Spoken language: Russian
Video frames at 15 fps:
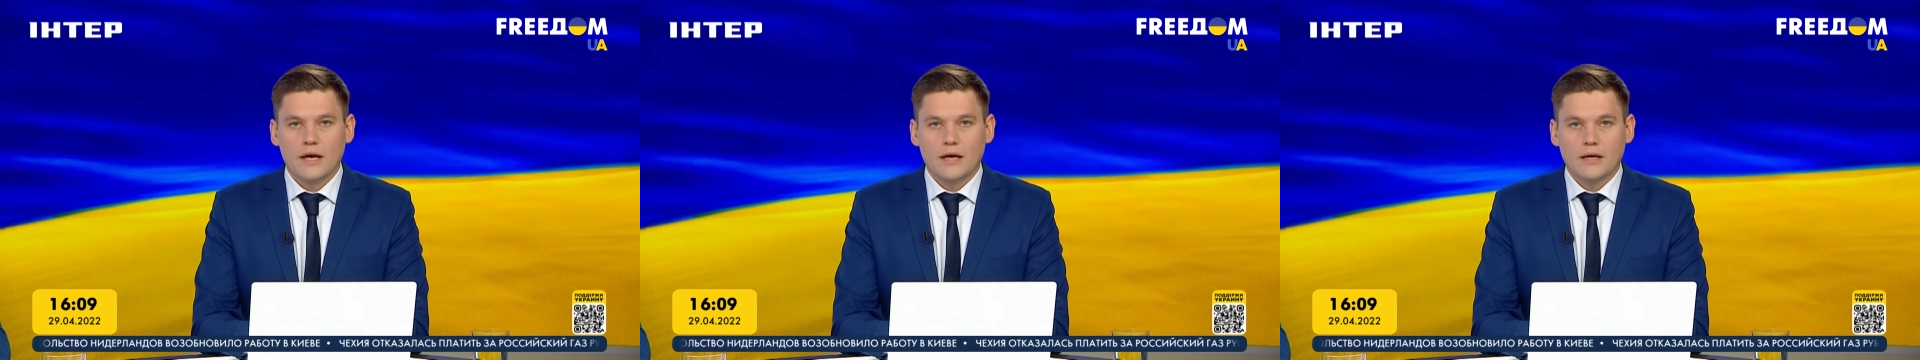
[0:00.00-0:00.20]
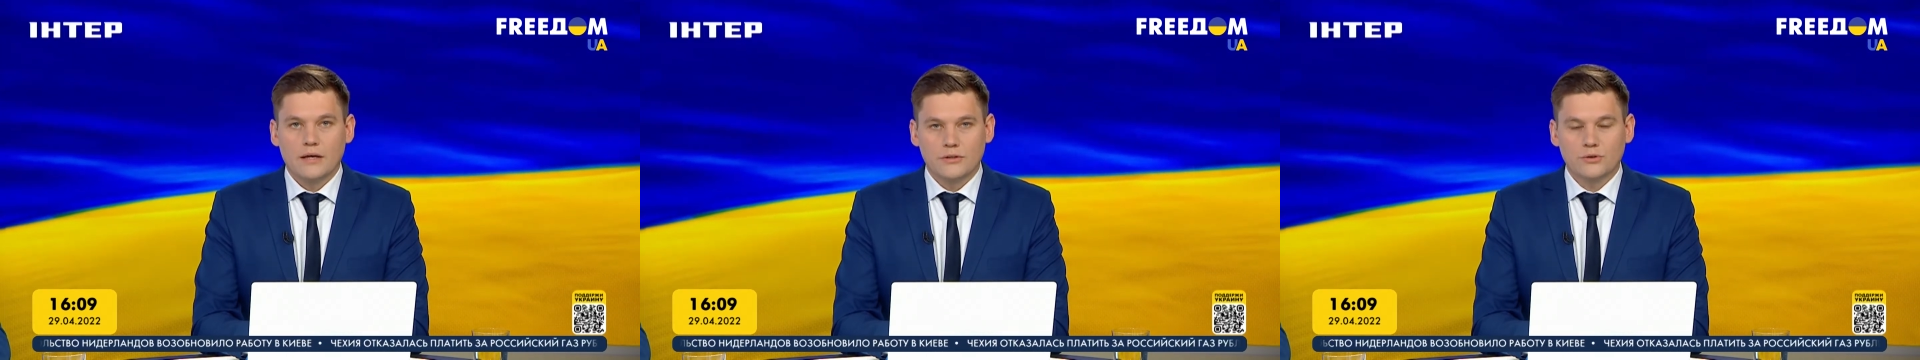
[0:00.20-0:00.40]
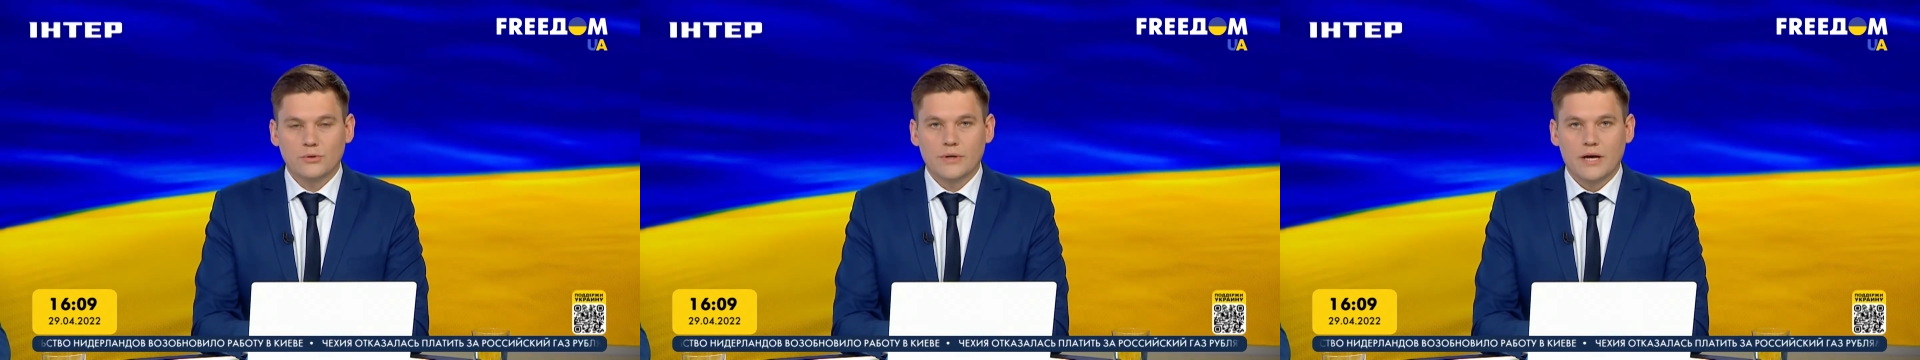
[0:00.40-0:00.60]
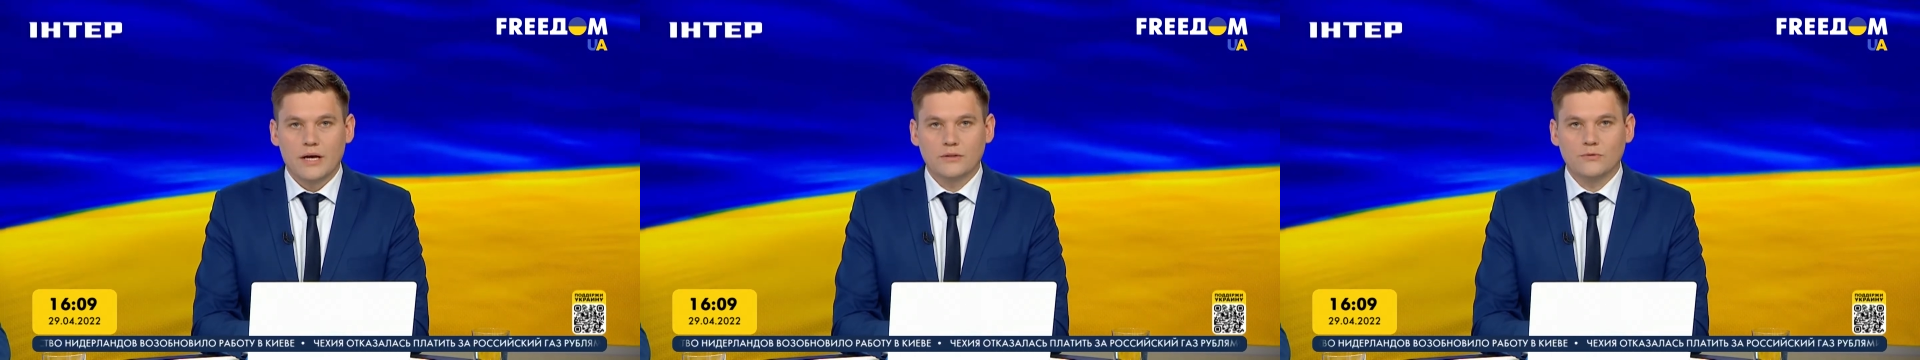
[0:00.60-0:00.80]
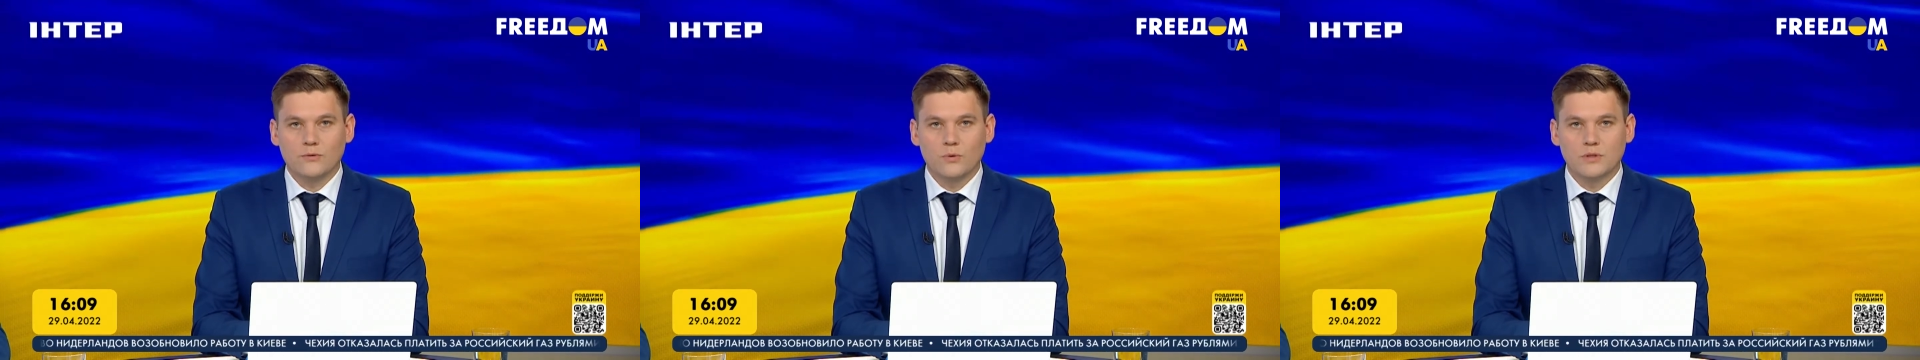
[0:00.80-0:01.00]
История
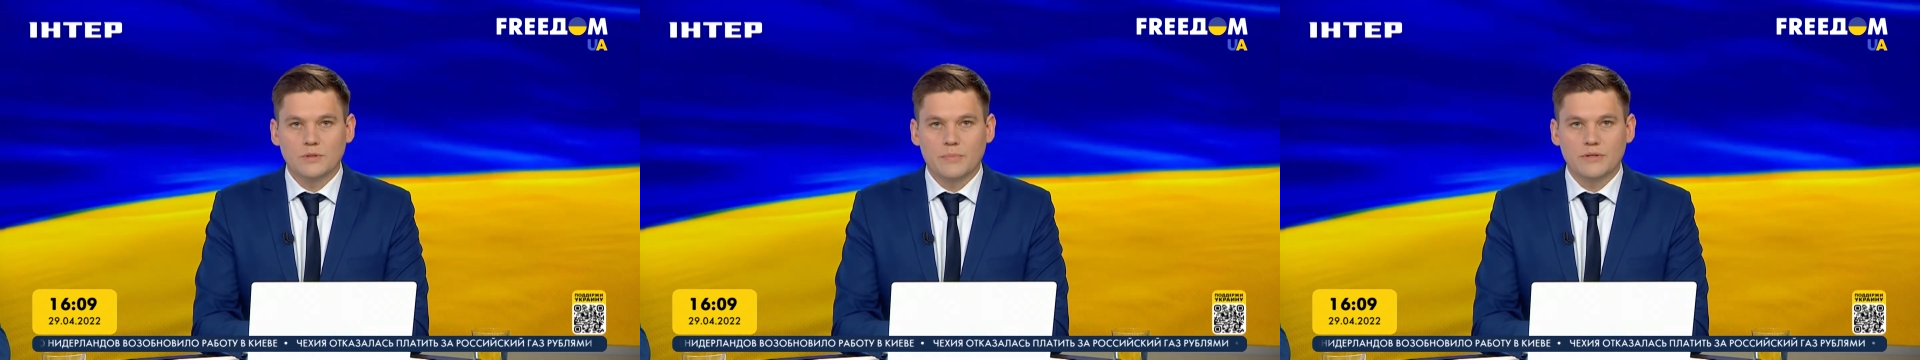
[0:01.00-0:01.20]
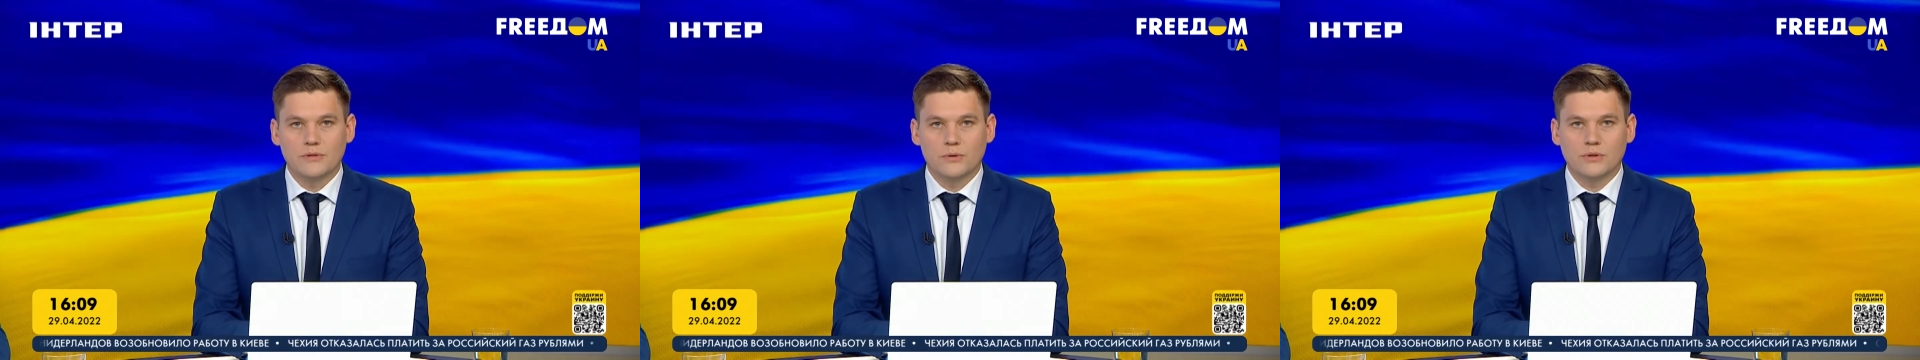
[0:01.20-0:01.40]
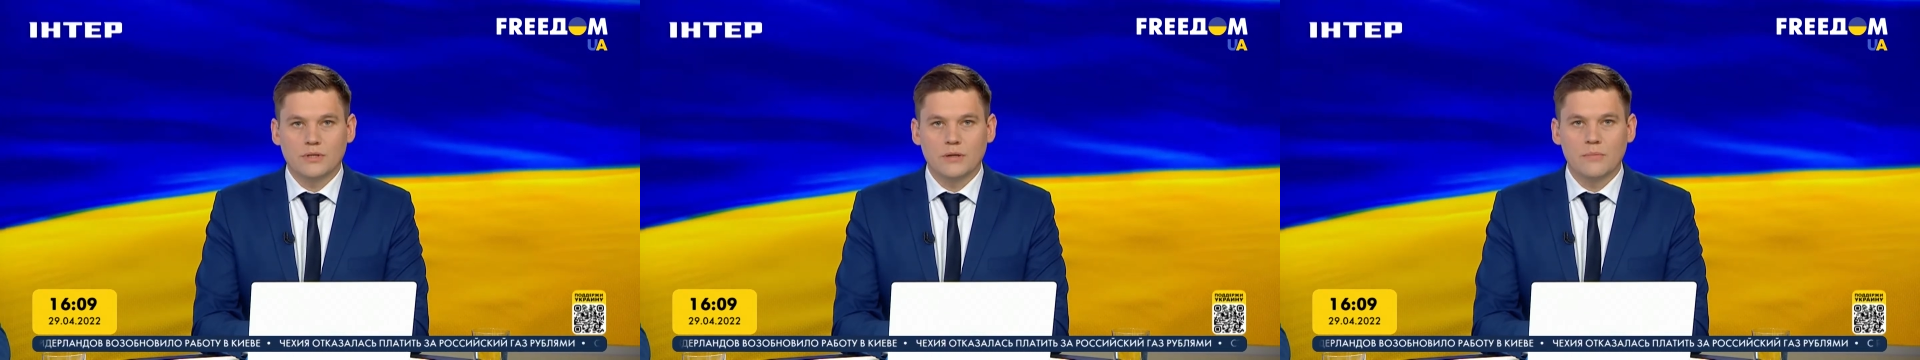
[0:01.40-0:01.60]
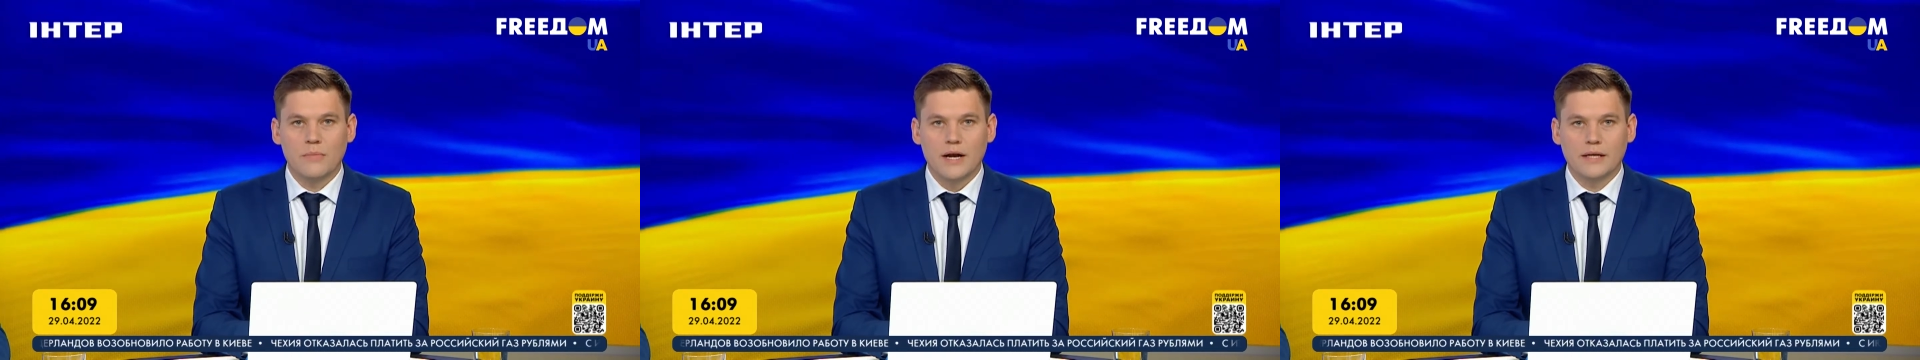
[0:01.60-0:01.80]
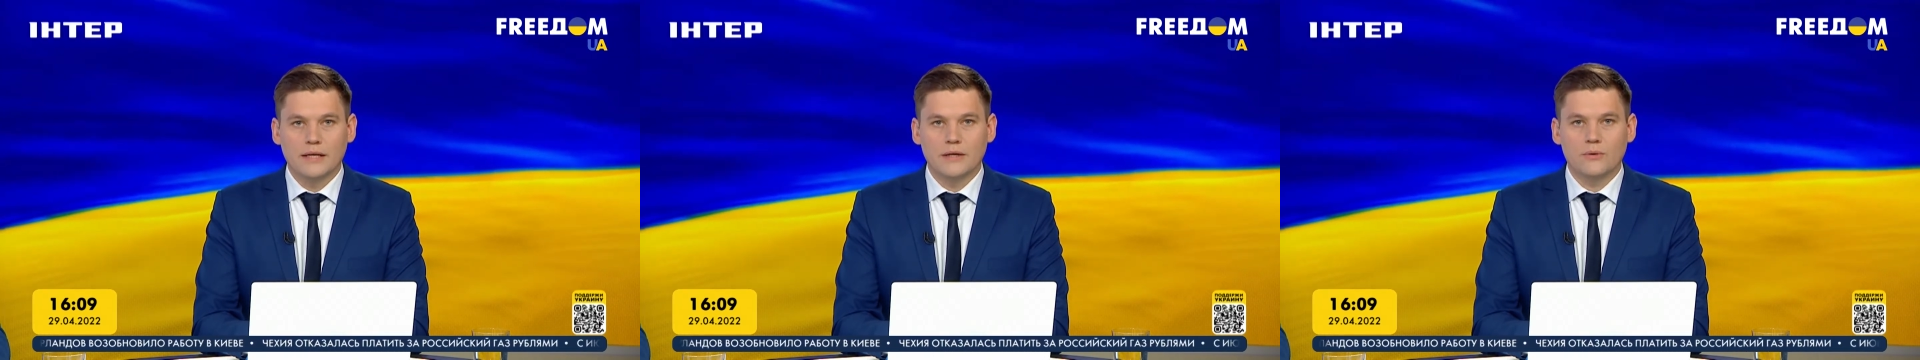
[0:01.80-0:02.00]
о двух спасенных
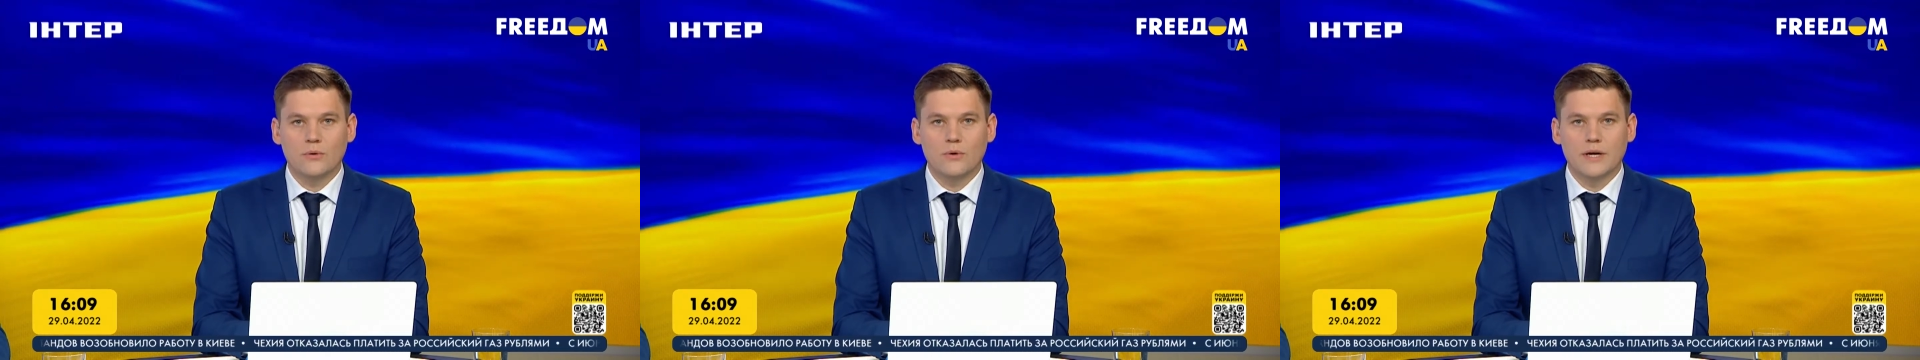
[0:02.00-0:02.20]
маленьких